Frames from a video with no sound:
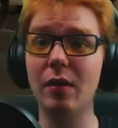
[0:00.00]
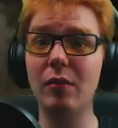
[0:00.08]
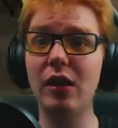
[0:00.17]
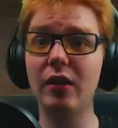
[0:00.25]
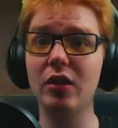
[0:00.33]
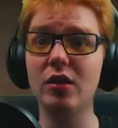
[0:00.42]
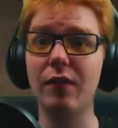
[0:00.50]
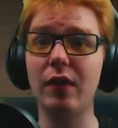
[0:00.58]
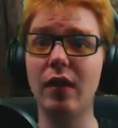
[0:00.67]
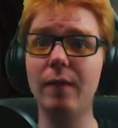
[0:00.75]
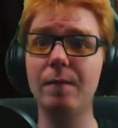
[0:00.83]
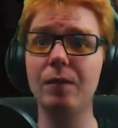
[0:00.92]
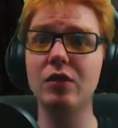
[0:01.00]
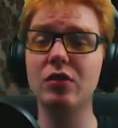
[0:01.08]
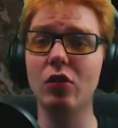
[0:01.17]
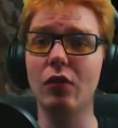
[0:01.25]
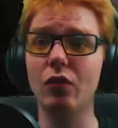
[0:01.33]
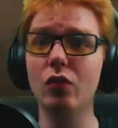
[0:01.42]
zamknięta szafka.
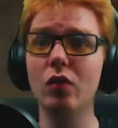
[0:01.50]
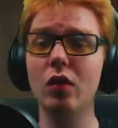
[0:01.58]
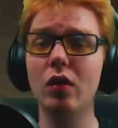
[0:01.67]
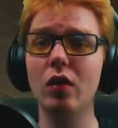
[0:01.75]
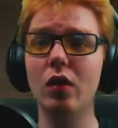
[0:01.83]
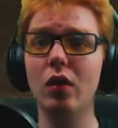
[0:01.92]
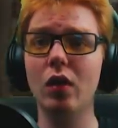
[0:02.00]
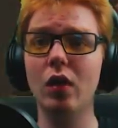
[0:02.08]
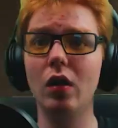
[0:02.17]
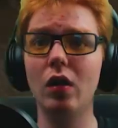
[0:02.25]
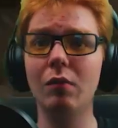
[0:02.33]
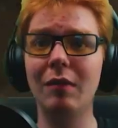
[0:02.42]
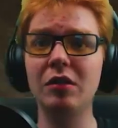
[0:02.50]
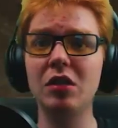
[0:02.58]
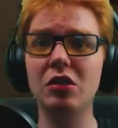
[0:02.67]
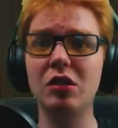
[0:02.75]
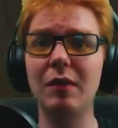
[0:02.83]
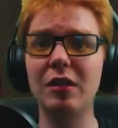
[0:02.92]
Znowu. E, mam
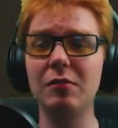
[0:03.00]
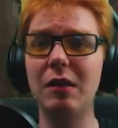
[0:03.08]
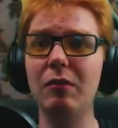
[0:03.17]
nadzieję, że tym razem